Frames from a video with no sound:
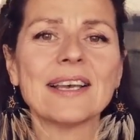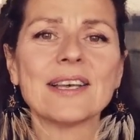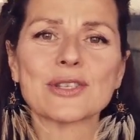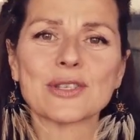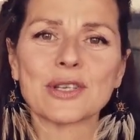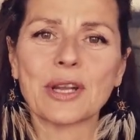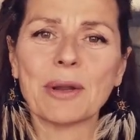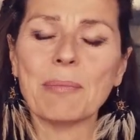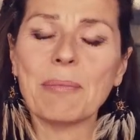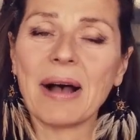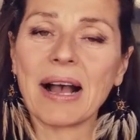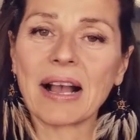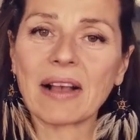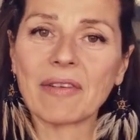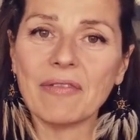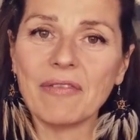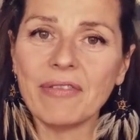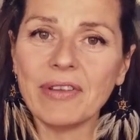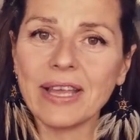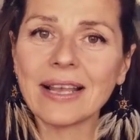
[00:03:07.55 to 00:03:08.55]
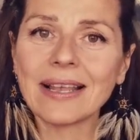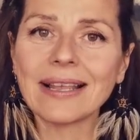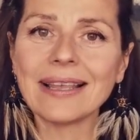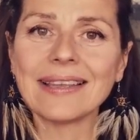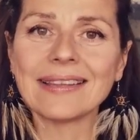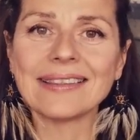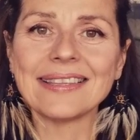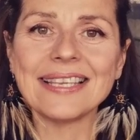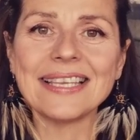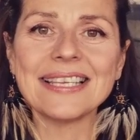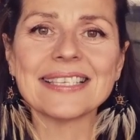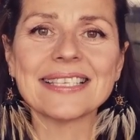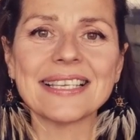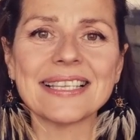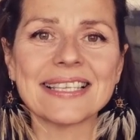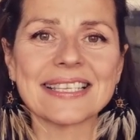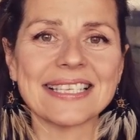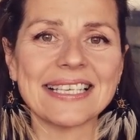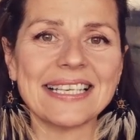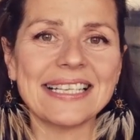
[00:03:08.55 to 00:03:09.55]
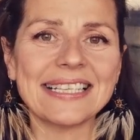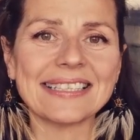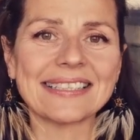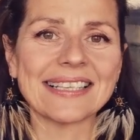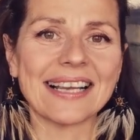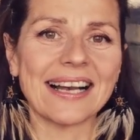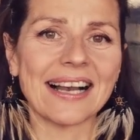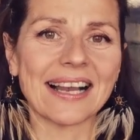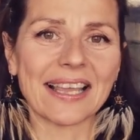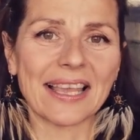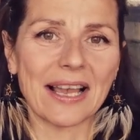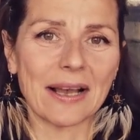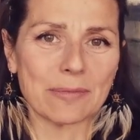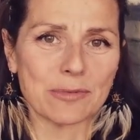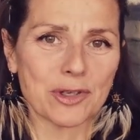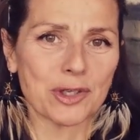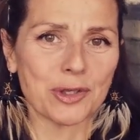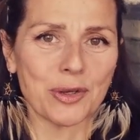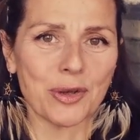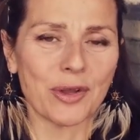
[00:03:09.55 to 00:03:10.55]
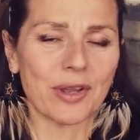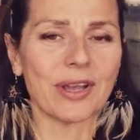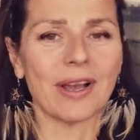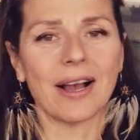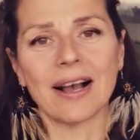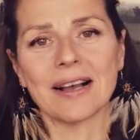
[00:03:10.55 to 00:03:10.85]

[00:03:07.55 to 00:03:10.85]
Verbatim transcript: sondern mach wirklich diese zehn Tage am Stück.